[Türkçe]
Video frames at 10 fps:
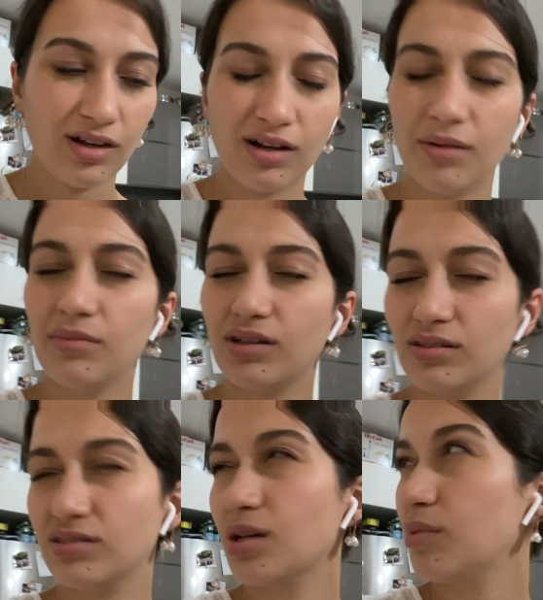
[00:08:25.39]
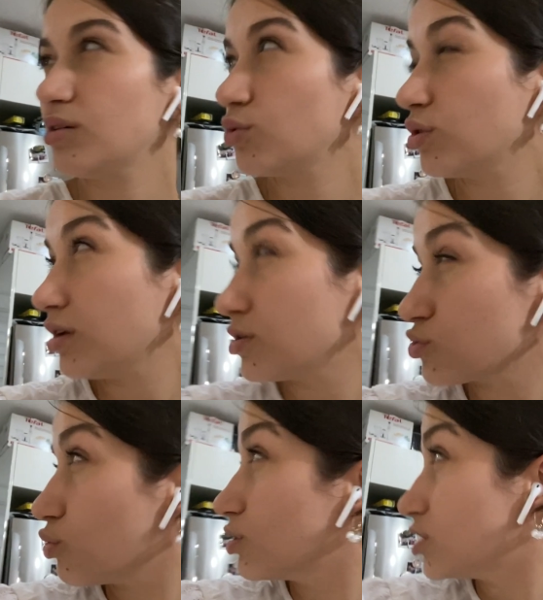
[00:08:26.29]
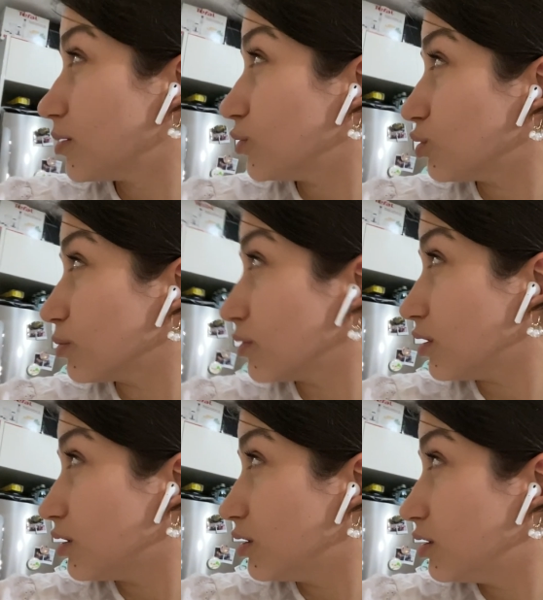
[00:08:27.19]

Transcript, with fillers: Aman sabah o kadar soğuk içemiyorum ya.